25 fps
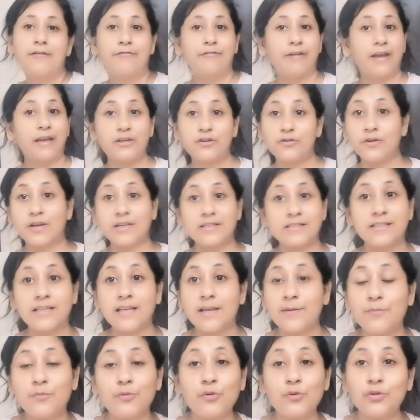ফেস ওয়াশ
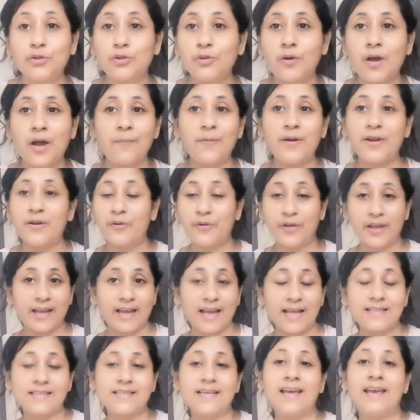দিয়ে মুখ ধোয়া আমার হয়ে
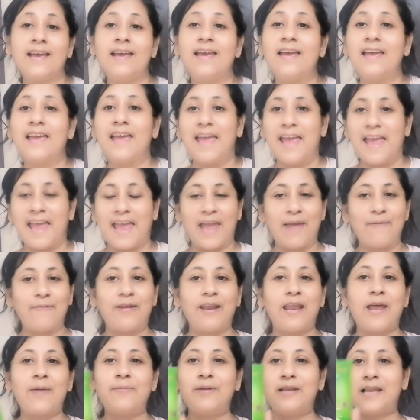গেছে
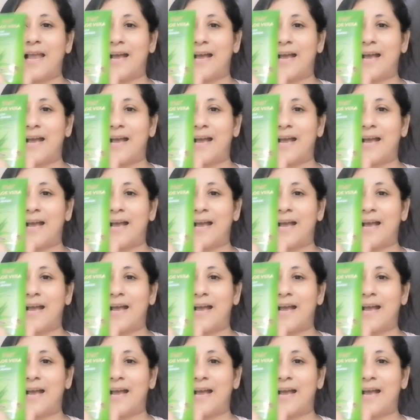এবারে আমি